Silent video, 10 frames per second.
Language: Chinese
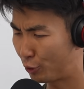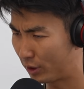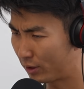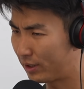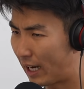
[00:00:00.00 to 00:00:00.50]
觉
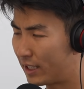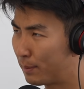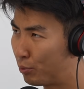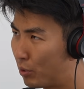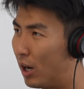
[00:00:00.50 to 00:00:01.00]
得是压力
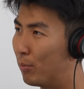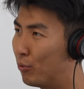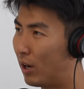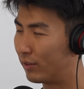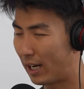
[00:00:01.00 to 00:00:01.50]
是不好
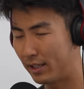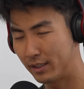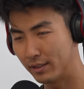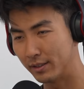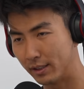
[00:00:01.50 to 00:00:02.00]
不好，压力
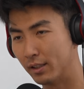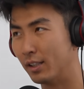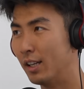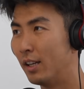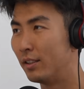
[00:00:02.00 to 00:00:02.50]
是真
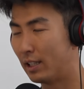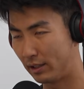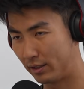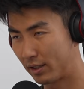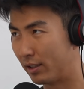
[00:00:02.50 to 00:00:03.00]
的让
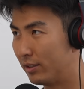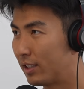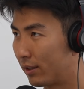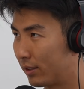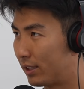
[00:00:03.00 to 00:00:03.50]
你成
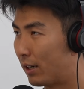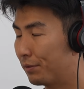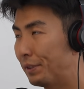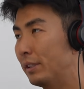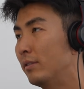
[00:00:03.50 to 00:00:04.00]
长的养
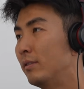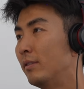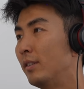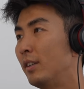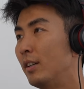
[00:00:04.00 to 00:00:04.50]
分
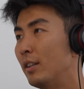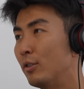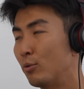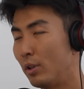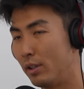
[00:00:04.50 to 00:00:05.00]
是，
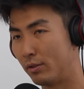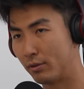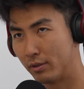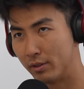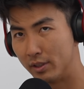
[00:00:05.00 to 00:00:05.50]
所以就
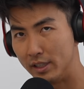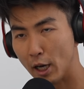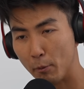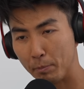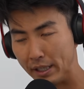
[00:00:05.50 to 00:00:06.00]
是自己
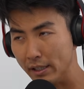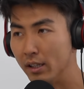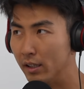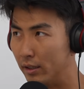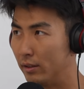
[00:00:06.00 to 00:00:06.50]
要平
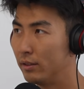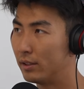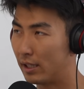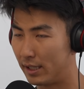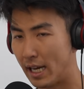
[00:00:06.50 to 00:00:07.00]
衡
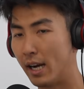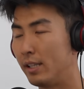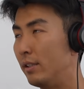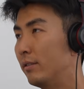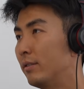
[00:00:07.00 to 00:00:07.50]
那个压
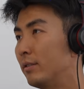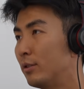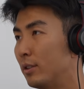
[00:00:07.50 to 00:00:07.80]
力，对，